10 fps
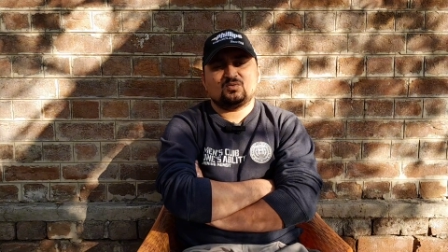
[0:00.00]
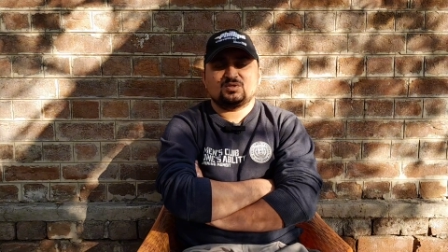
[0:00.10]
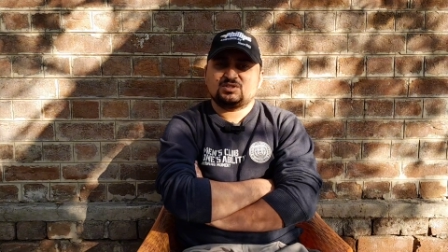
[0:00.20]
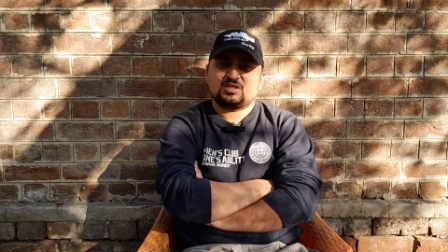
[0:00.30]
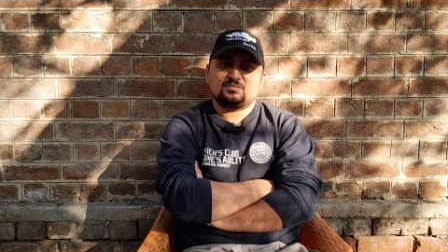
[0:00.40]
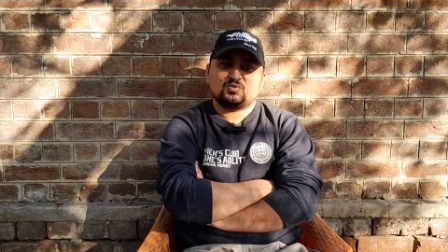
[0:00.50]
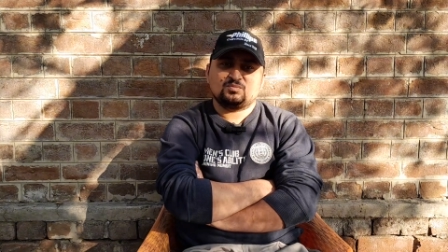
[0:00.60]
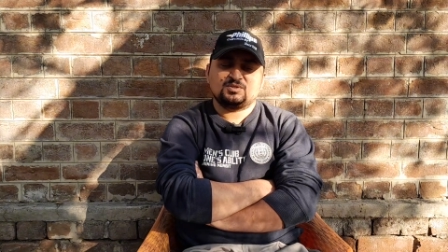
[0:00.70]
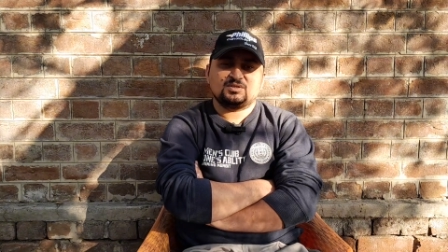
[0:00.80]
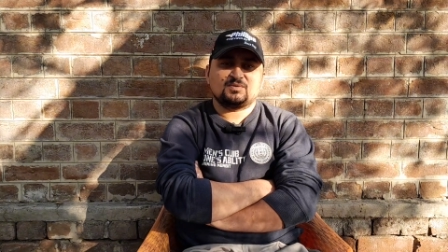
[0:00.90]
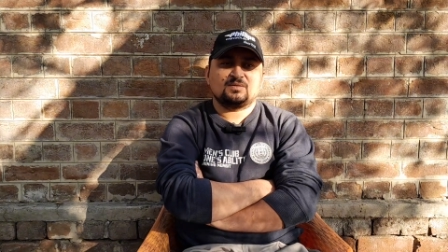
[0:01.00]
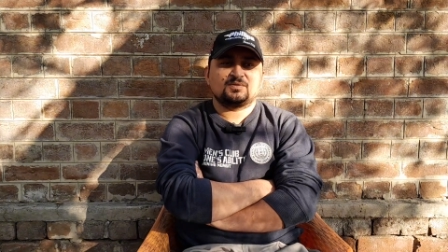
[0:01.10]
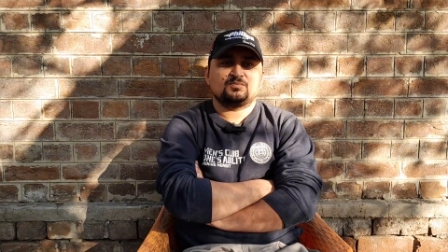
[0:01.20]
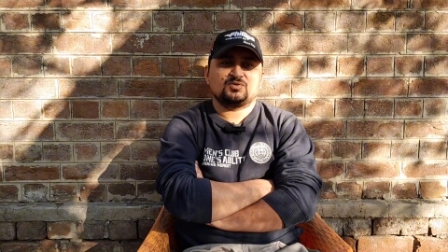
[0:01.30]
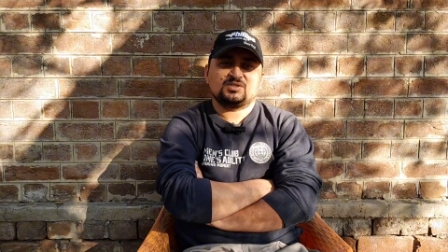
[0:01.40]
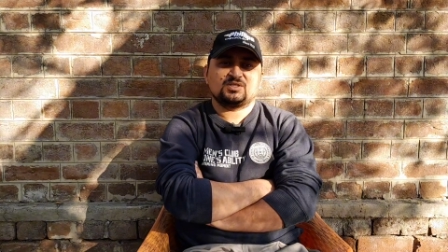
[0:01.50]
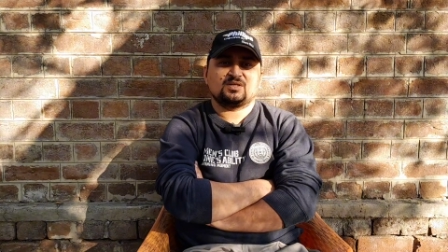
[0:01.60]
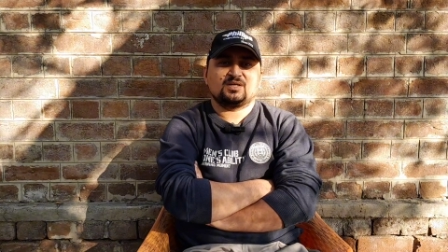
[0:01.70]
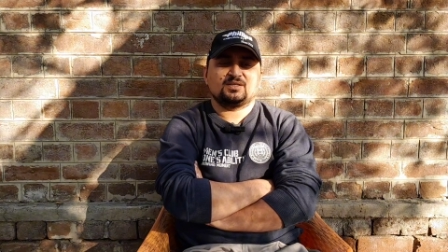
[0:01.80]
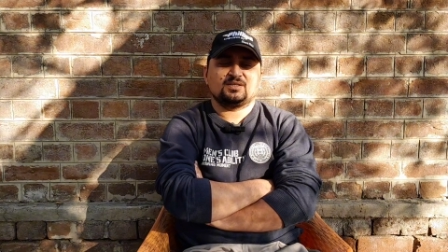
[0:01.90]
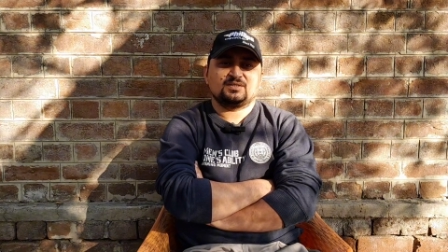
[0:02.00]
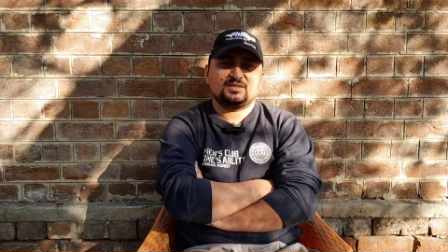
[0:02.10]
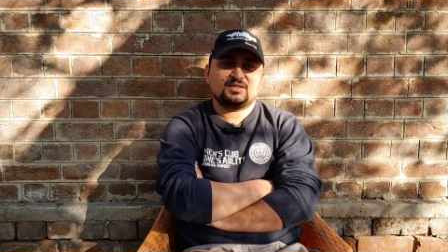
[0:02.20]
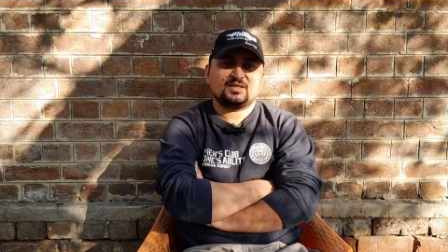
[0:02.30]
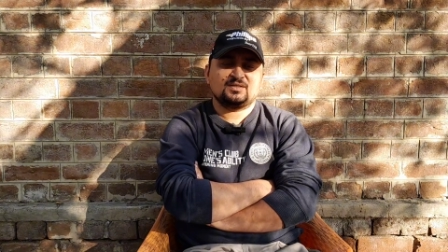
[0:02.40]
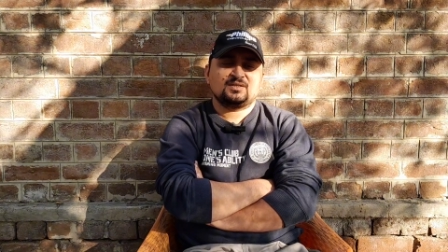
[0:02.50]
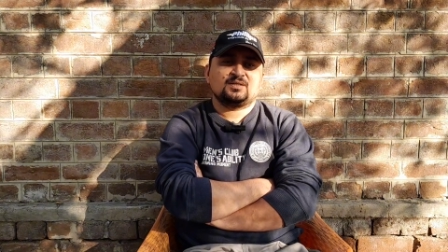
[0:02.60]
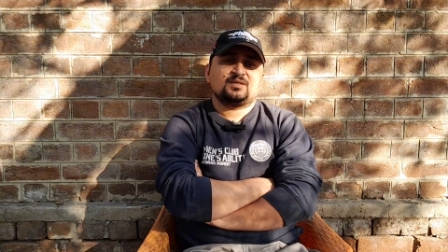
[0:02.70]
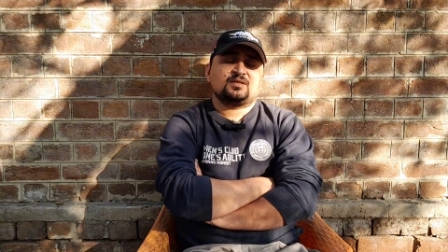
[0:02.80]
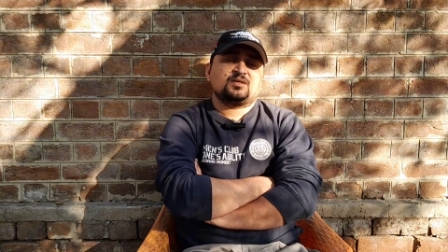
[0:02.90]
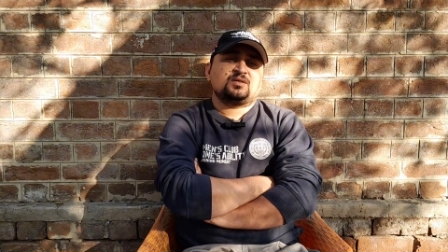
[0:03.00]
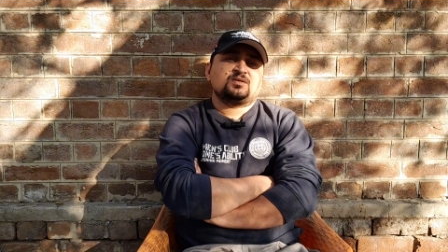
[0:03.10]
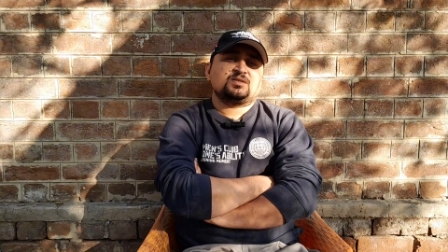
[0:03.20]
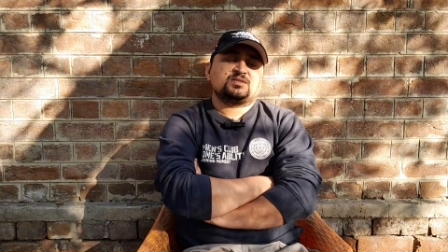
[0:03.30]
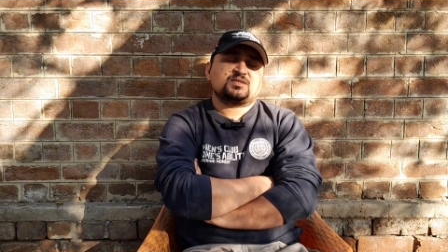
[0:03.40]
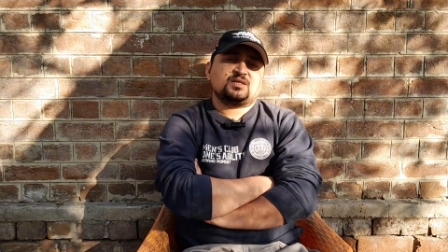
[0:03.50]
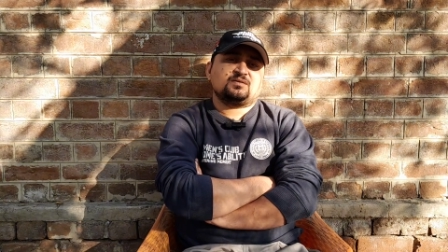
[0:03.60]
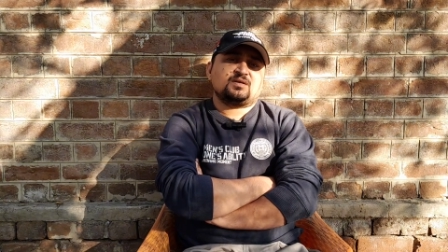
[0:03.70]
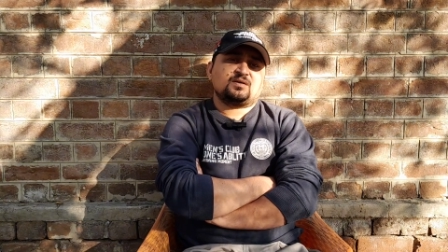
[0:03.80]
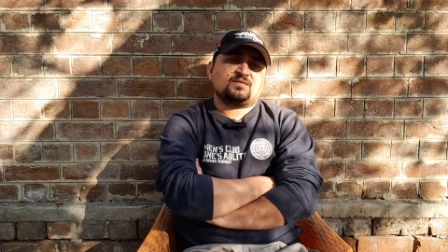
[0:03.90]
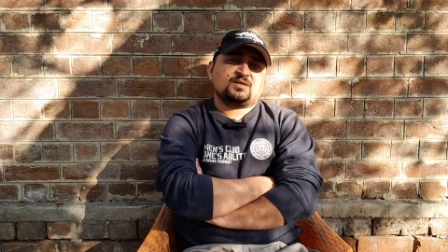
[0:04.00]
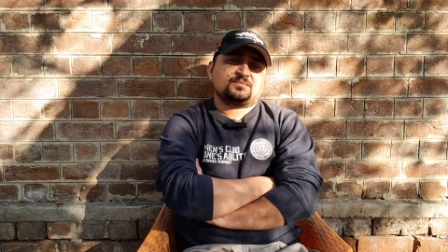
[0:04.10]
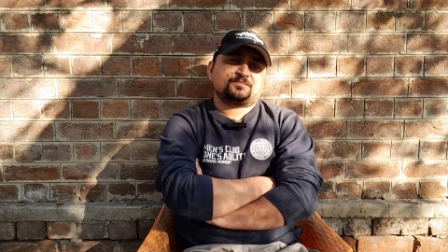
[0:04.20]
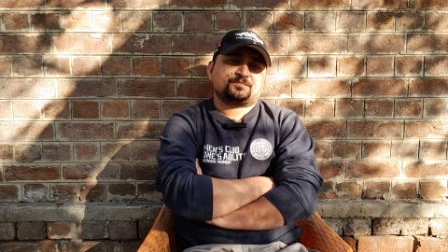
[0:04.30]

और शाम को भी जब आपकी पोजीशन आ रही है ठीक है इसके अलावा